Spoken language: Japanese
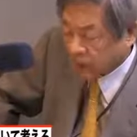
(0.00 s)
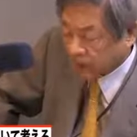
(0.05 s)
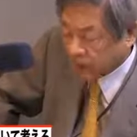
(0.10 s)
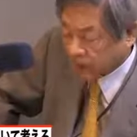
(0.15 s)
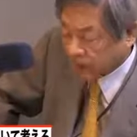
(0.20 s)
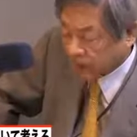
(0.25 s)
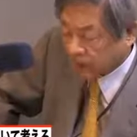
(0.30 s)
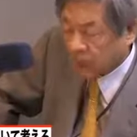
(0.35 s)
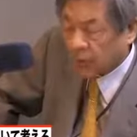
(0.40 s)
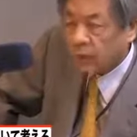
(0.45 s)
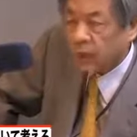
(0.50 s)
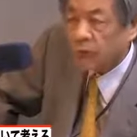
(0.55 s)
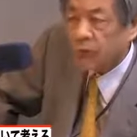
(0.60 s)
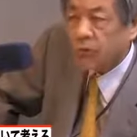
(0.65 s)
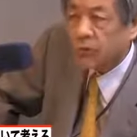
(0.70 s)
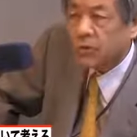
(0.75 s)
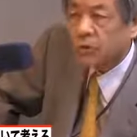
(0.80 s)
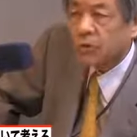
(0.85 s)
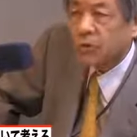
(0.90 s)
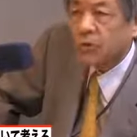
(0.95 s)
憲法
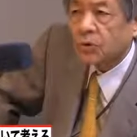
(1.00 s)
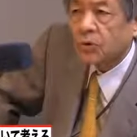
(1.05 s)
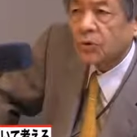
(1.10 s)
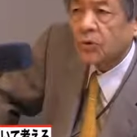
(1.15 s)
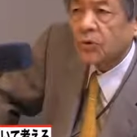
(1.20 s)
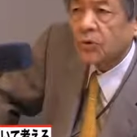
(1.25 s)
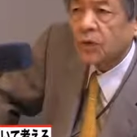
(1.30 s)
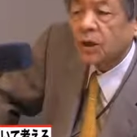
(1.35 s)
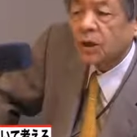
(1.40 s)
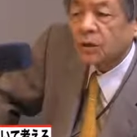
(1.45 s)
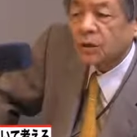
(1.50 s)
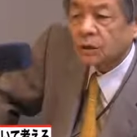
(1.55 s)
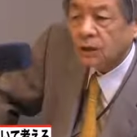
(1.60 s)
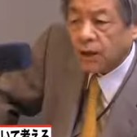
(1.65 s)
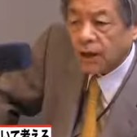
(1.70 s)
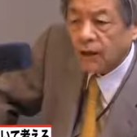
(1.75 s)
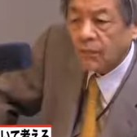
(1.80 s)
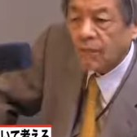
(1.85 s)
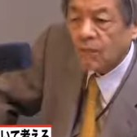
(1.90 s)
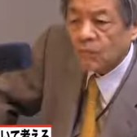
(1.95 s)
9条というのがあっ
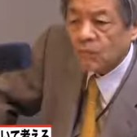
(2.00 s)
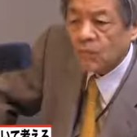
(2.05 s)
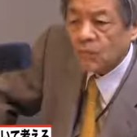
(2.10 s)
て